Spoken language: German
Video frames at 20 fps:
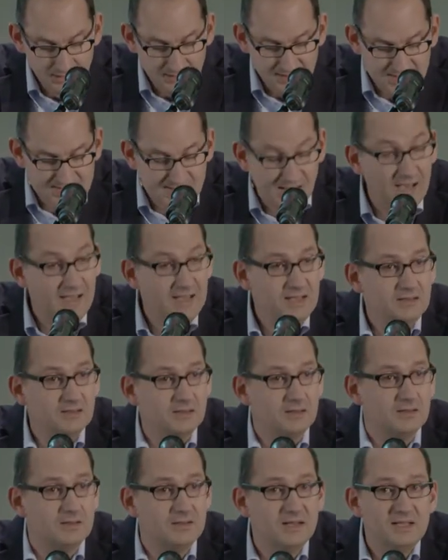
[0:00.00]
Das
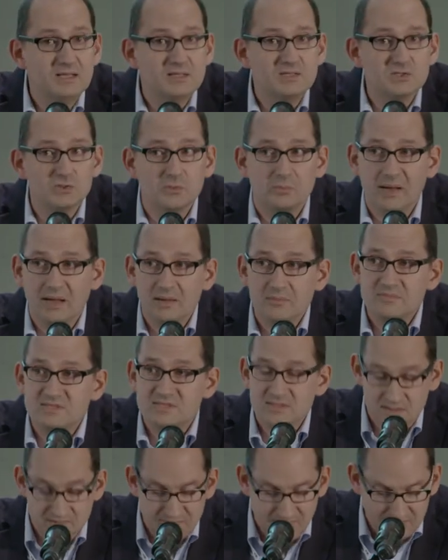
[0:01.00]
eigene, nicht zu
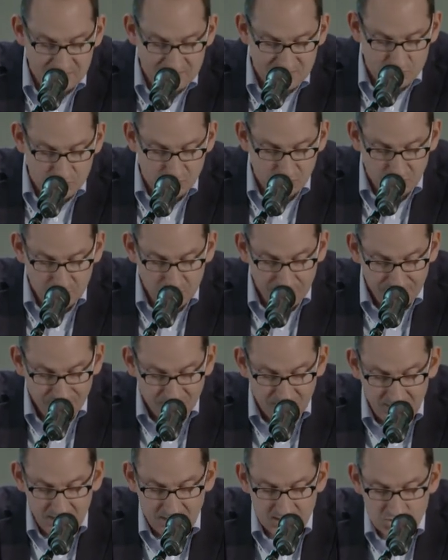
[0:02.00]
bremsende Wachstum
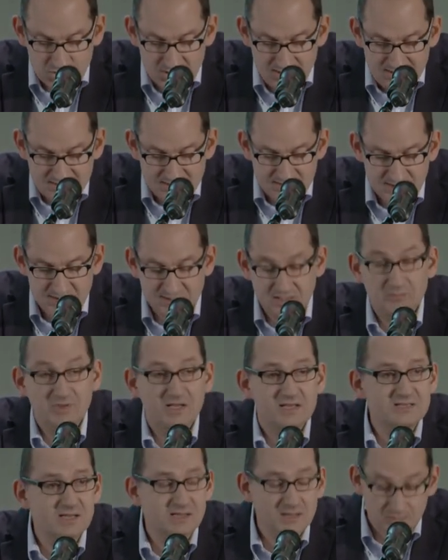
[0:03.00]
erschließt sich dem
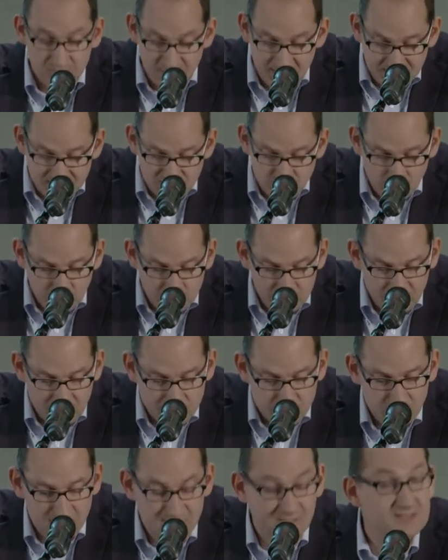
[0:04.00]
Leser der Blechtrommel
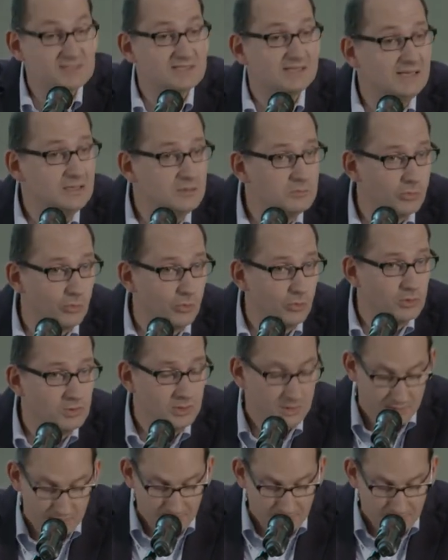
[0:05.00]
natürlich als Gegenpol